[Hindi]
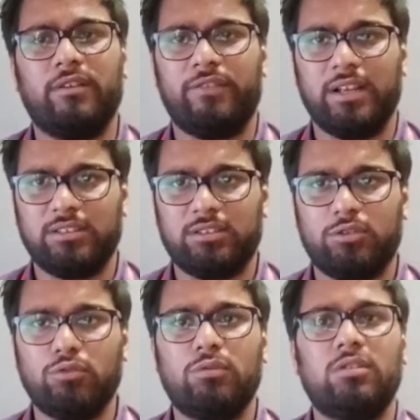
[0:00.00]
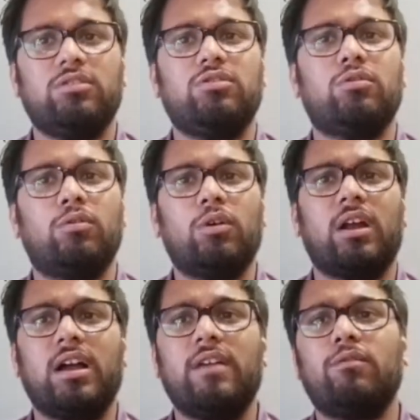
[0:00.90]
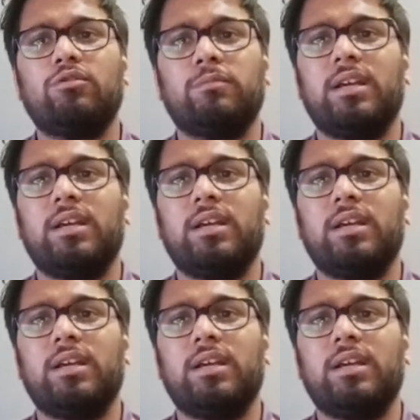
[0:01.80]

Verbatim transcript: फेज टू जो हो रहा है वो उसमें